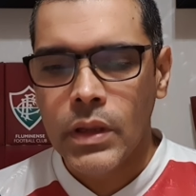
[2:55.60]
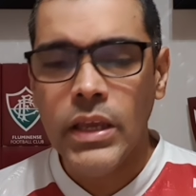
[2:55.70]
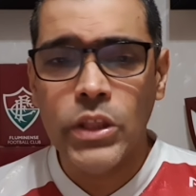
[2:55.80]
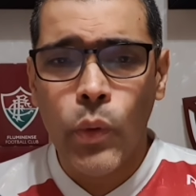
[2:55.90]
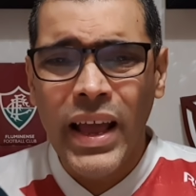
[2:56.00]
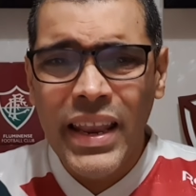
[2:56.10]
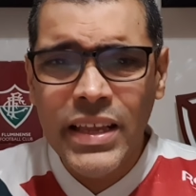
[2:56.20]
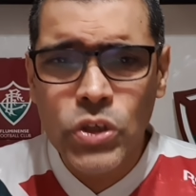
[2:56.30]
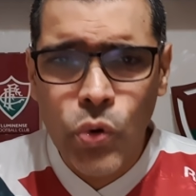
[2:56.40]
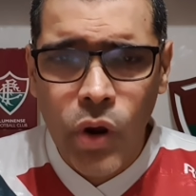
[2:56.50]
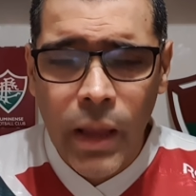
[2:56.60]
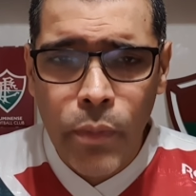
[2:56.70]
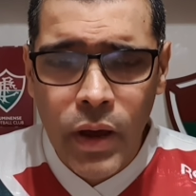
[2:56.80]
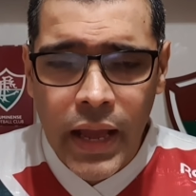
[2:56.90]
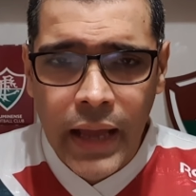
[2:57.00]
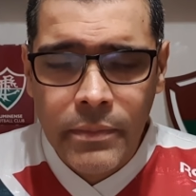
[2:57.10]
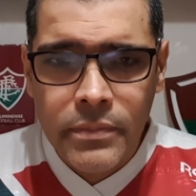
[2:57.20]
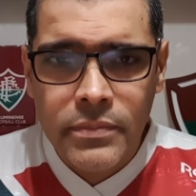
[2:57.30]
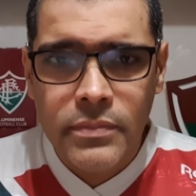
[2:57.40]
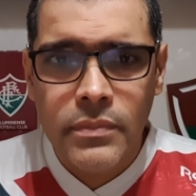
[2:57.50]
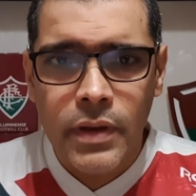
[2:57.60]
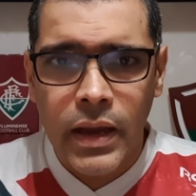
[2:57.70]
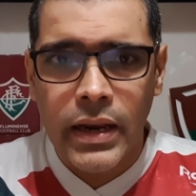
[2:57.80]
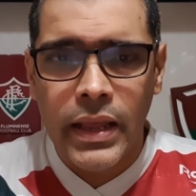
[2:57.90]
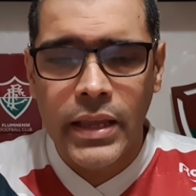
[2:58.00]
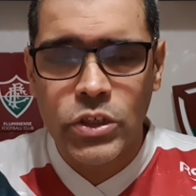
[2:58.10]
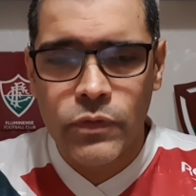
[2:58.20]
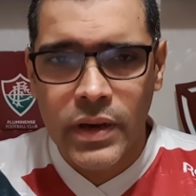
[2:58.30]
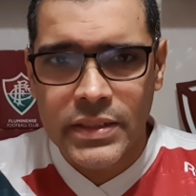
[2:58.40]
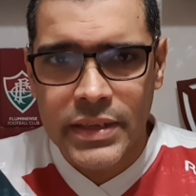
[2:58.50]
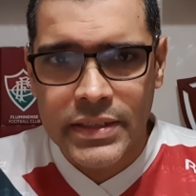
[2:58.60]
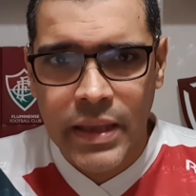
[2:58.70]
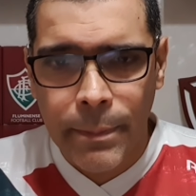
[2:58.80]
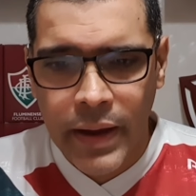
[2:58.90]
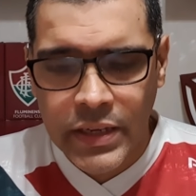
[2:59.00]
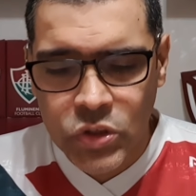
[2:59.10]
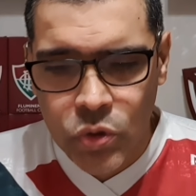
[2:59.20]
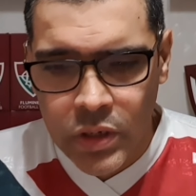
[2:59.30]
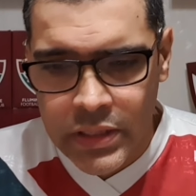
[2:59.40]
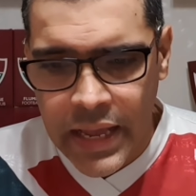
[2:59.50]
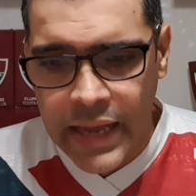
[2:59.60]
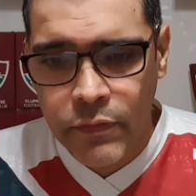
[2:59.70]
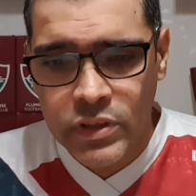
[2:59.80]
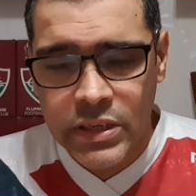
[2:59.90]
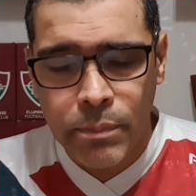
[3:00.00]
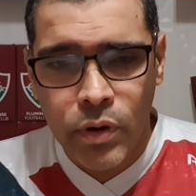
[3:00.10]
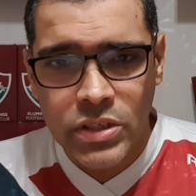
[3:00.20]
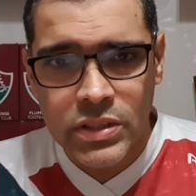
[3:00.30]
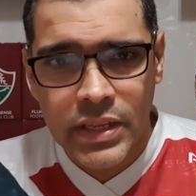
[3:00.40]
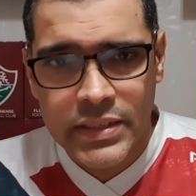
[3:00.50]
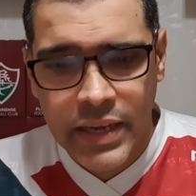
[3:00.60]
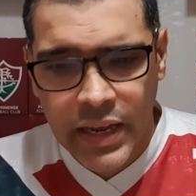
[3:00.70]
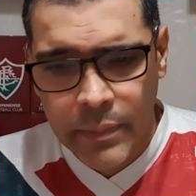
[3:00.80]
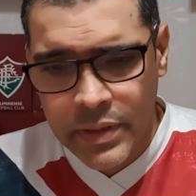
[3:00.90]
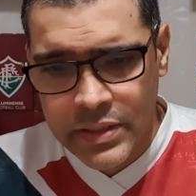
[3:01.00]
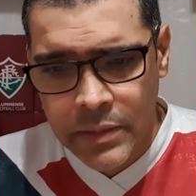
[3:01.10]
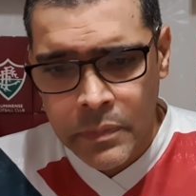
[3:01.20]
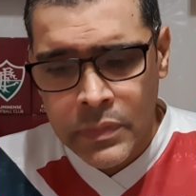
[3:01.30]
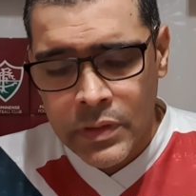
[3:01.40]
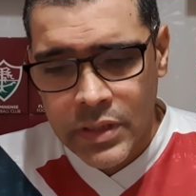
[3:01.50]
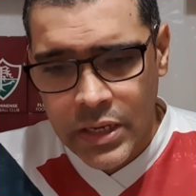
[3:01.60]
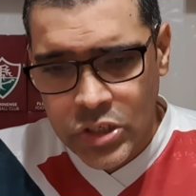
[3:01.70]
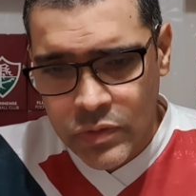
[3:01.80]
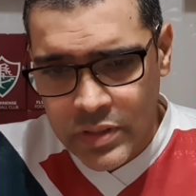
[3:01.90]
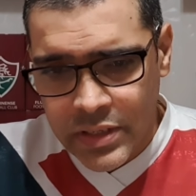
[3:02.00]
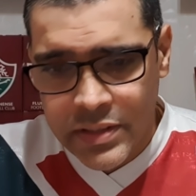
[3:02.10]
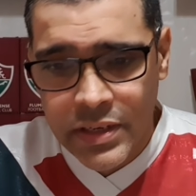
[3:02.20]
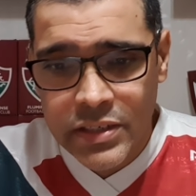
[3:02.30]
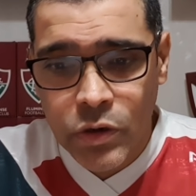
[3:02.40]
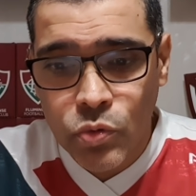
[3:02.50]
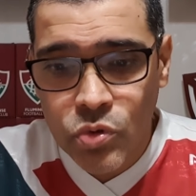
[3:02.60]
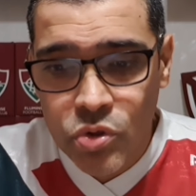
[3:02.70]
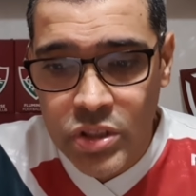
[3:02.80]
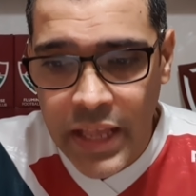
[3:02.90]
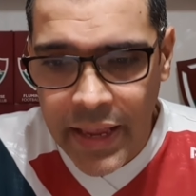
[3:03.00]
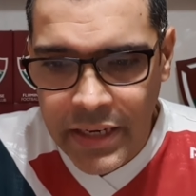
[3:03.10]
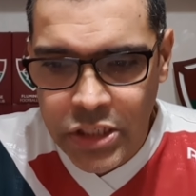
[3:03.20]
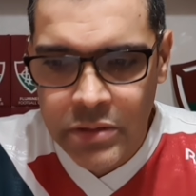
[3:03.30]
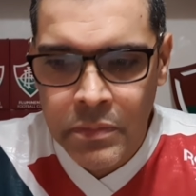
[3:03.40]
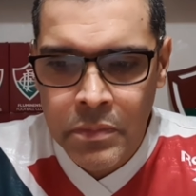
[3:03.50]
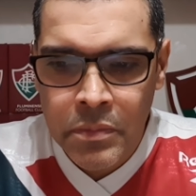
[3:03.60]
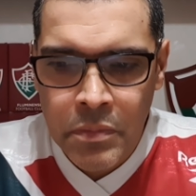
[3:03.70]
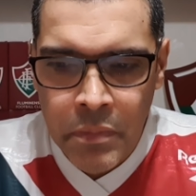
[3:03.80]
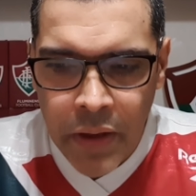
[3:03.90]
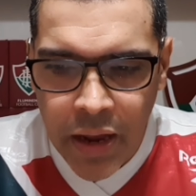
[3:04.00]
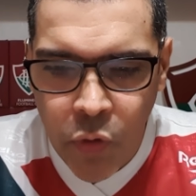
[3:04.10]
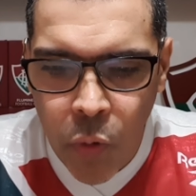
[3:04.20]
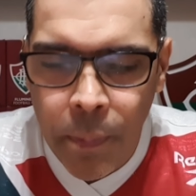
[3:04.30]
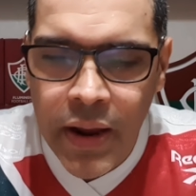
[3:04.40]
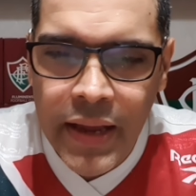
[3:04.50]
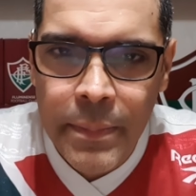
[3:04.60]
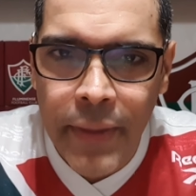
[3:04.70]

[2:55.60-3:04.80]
Então, além de colaborar, além de fazer essa parte solidária, você pode ter essa camisa, desde que você seja um dos 10 a comprarem